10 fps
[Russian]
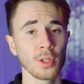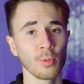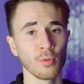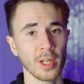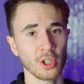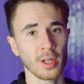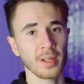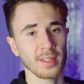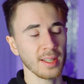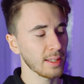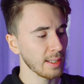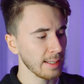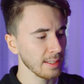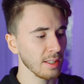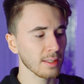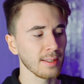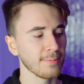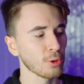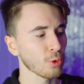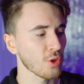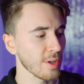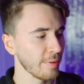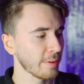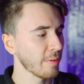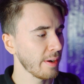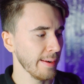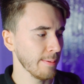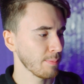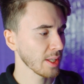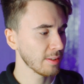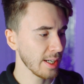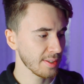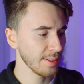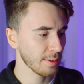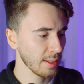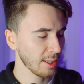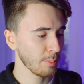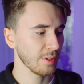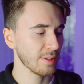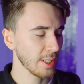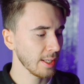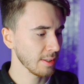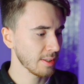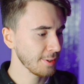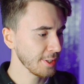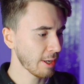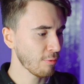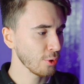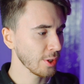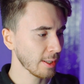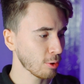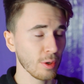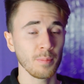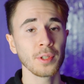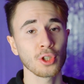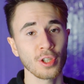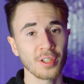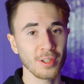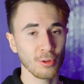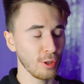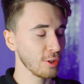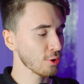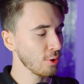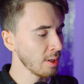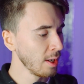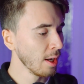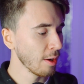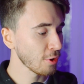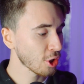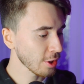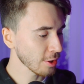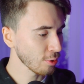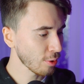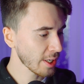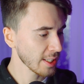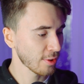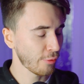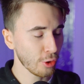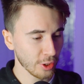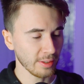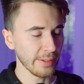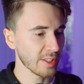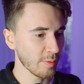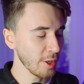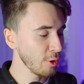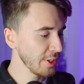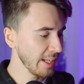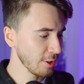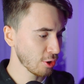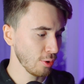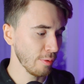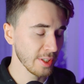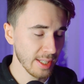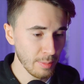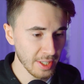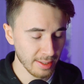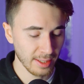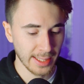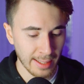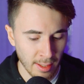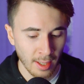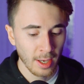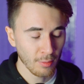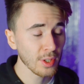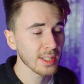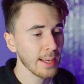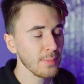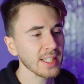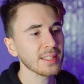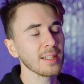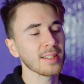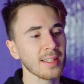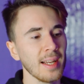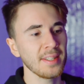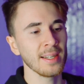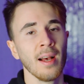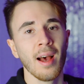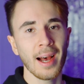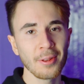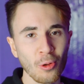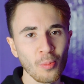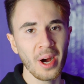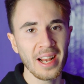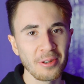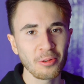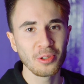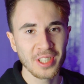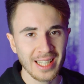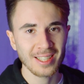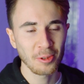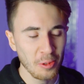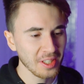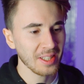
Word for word: «Чему ваша красота, если в душе вы твари?» гласит надпись на этой стене, на фоне которой мисс Шерстяное Лицо в очередной раз сфоткала свое не лицо. Вы заметили, да? Вы заметили, кстати, одну маленькую интересную